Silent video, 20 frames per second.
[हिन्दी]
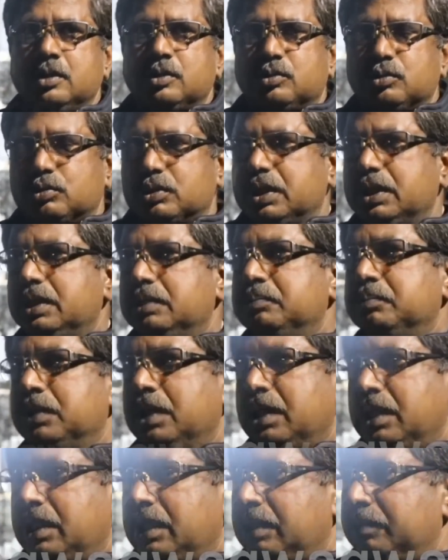क्योंकि
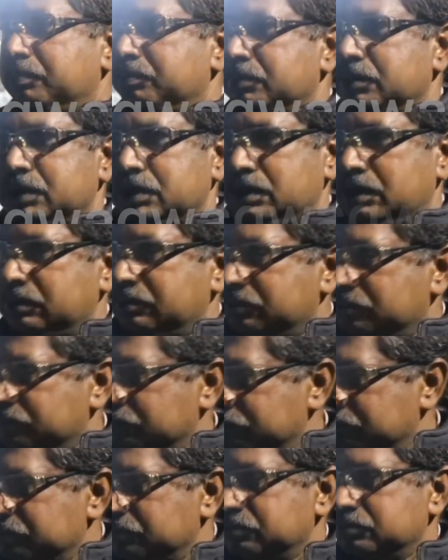आप
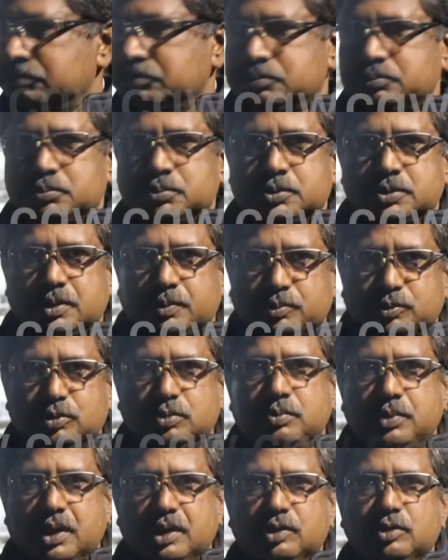
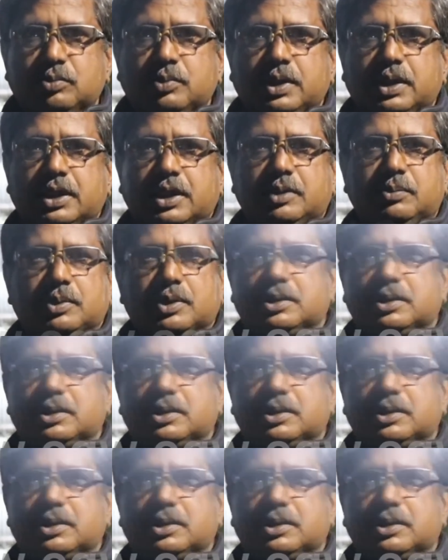सबको मालूम है कि